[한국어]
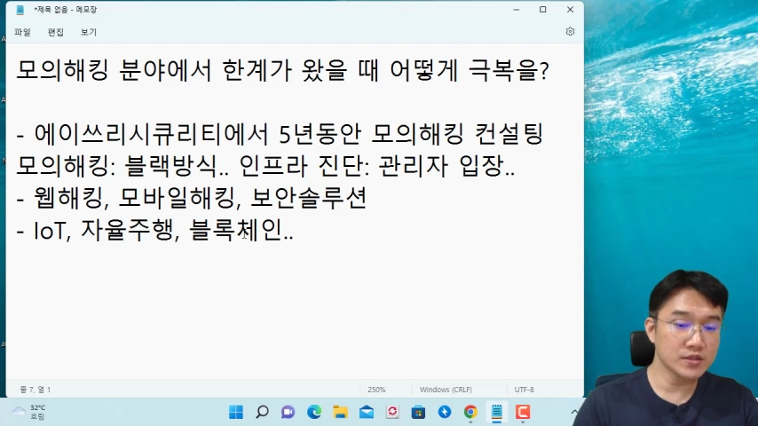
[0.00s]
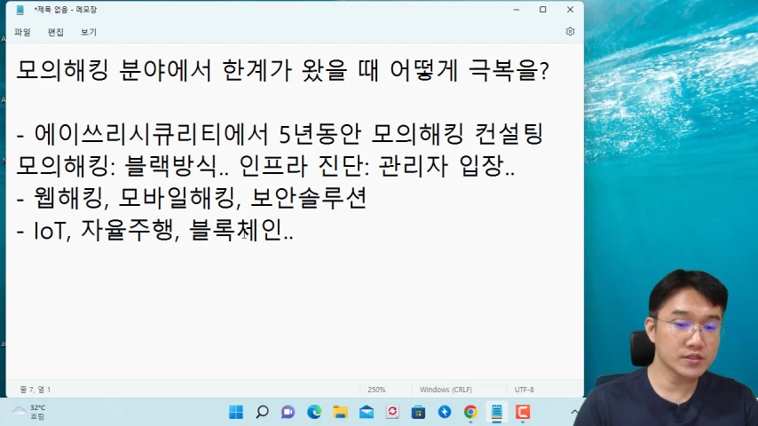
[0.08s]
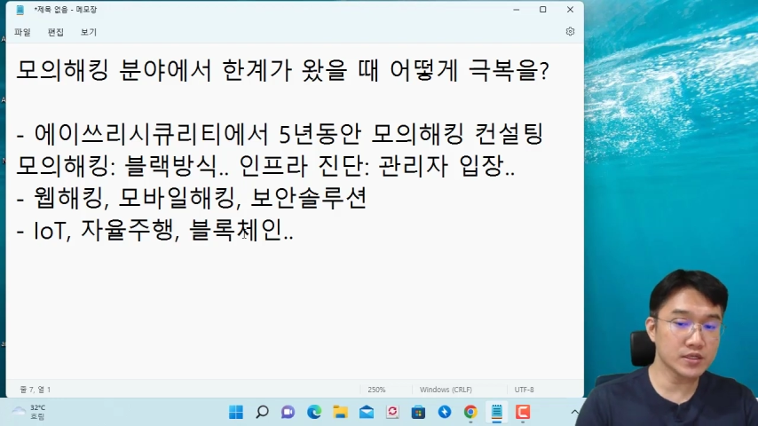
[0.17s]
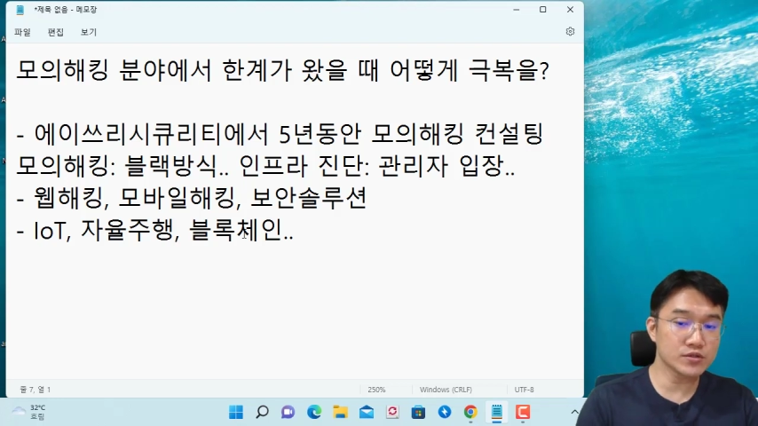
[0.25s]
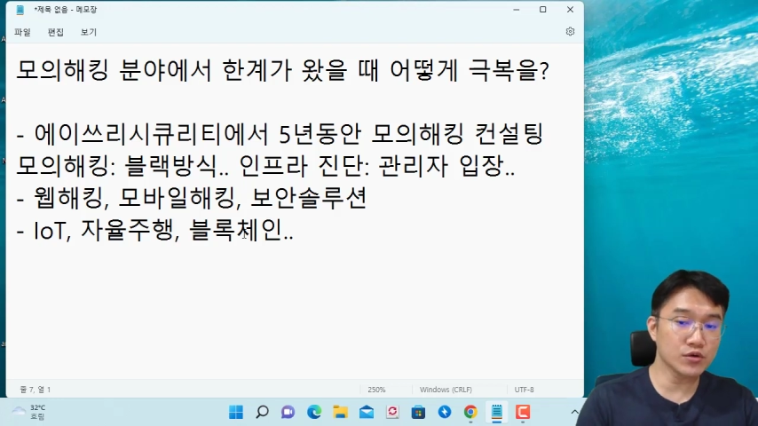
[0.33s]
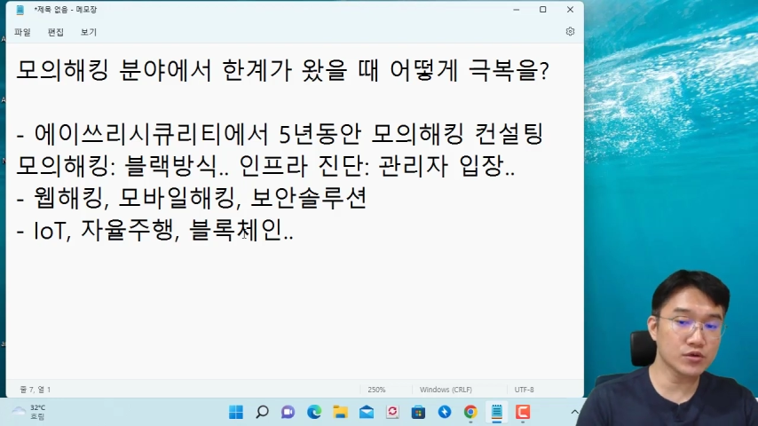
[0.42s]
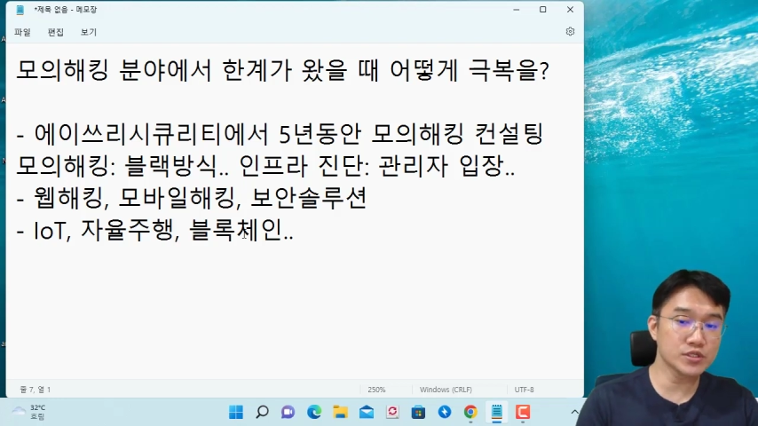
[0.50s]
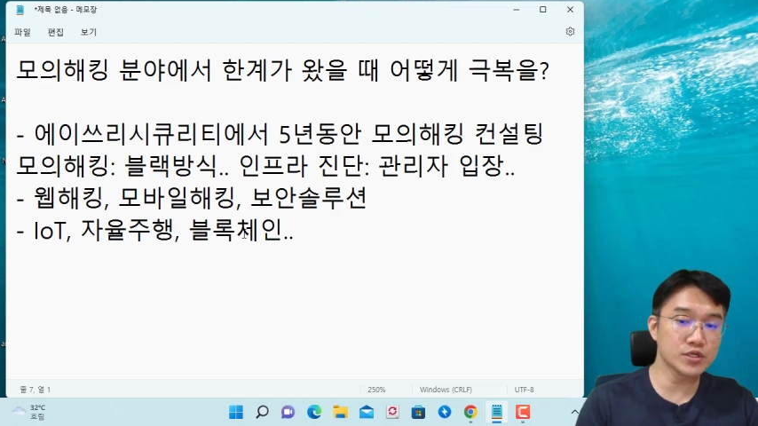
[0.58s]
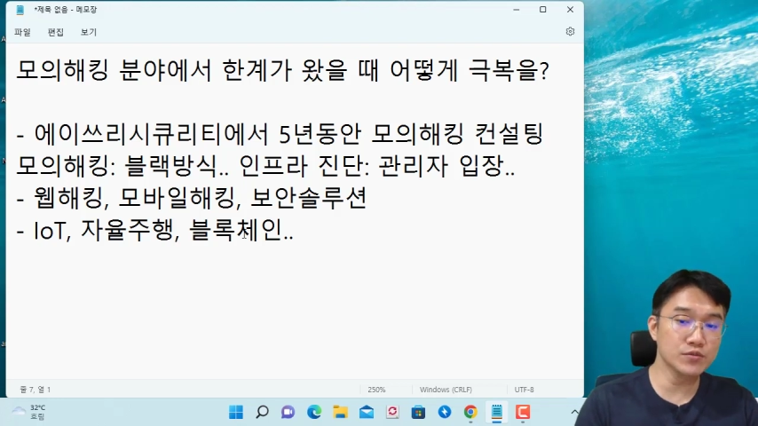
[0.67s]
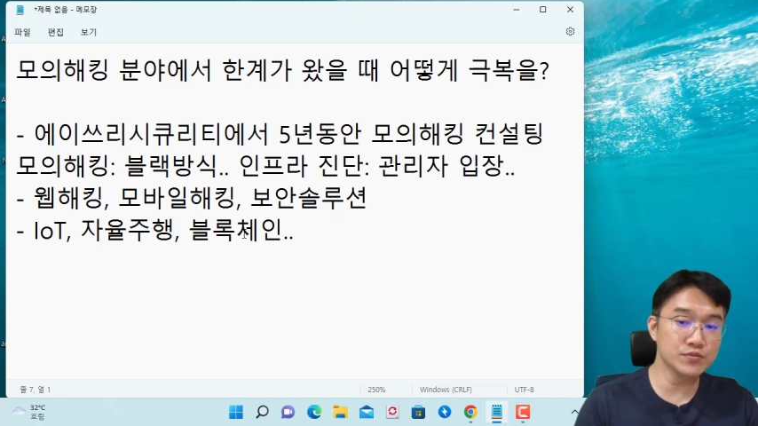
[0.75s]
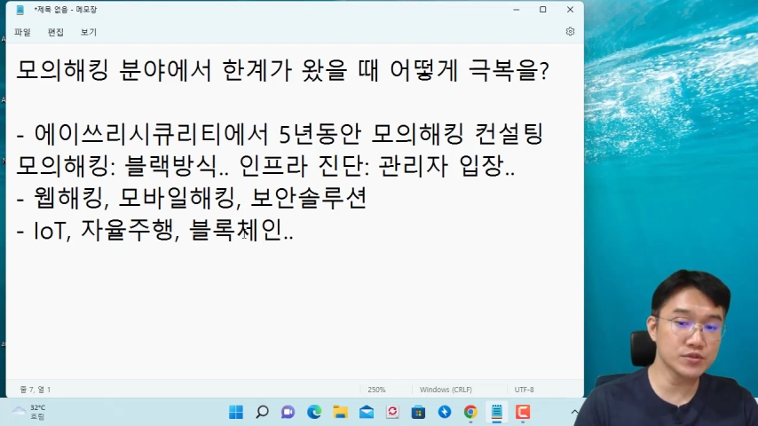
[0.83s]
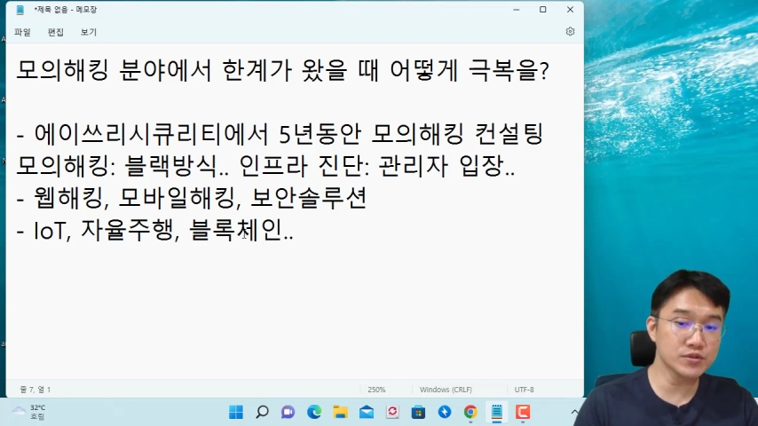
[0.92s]
그래서
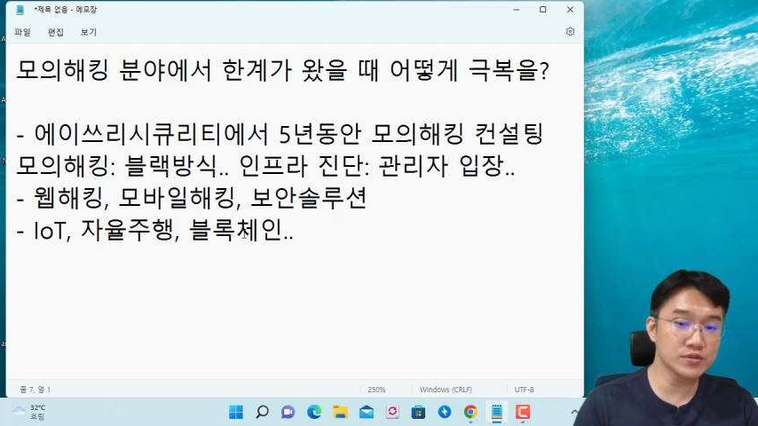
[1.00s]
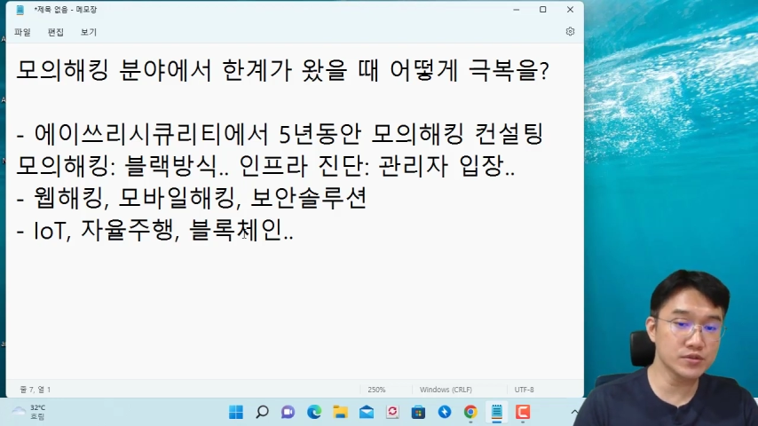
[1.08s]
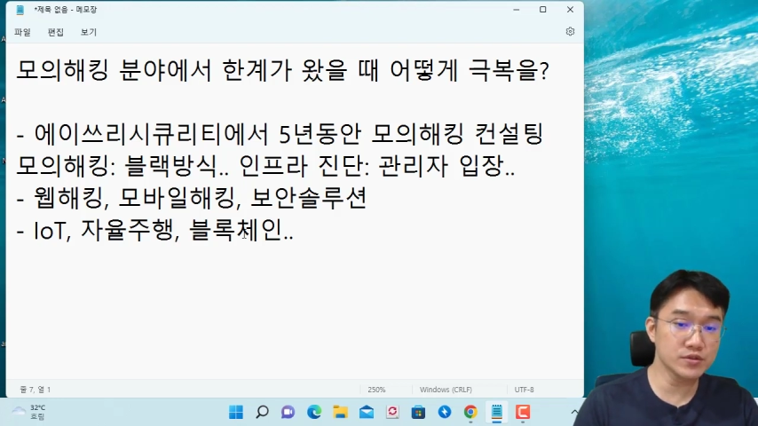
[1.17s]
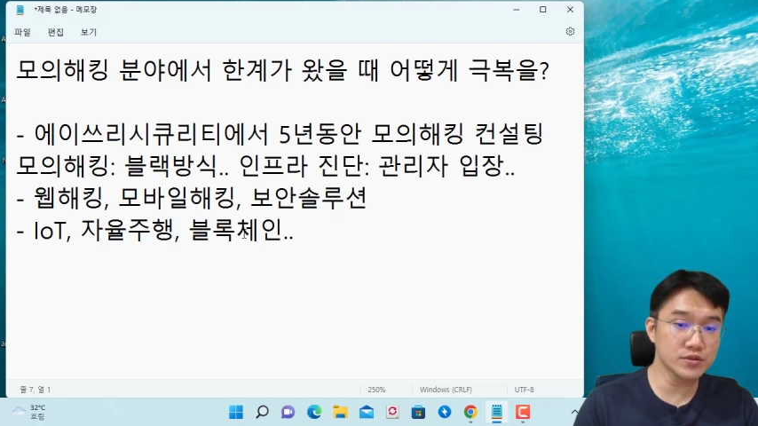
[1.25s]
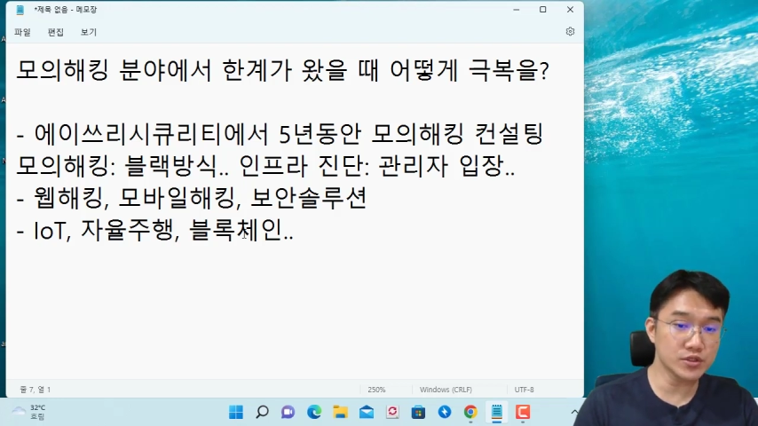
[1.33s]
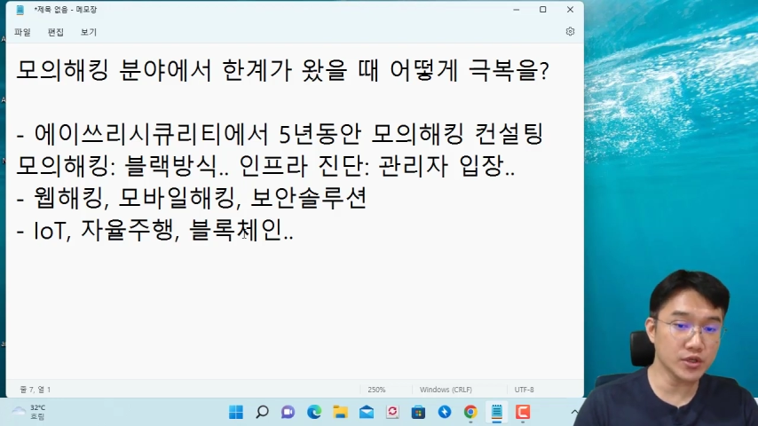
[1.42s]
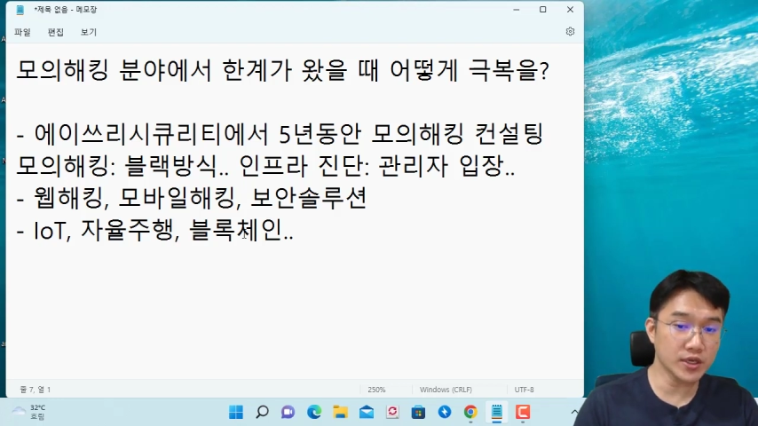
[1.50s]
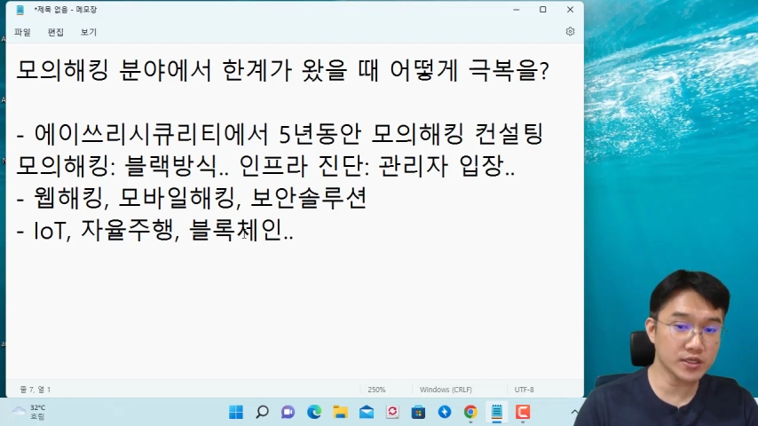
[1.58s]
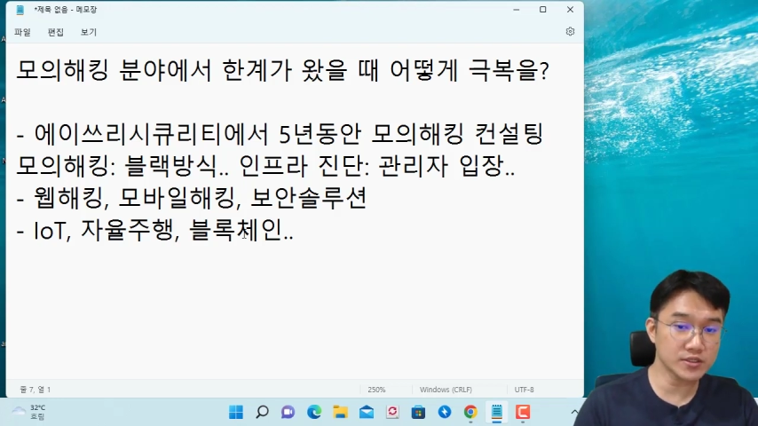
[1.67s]
그런 분들 위해